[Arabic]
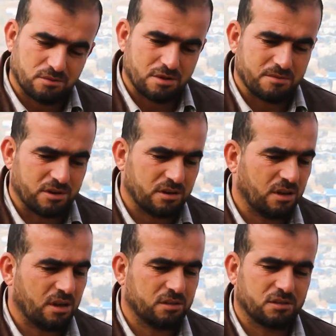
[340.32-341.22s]
وكمان
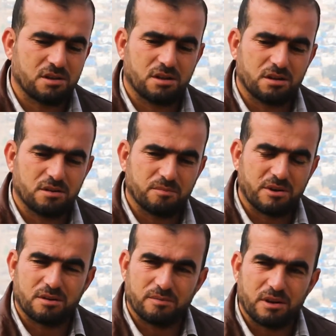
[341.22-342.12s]
حطينا
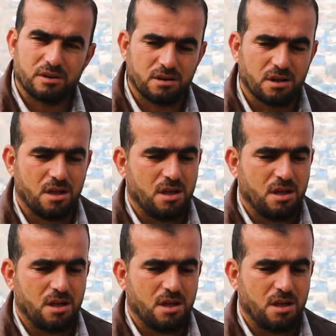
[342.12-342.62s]
المره بين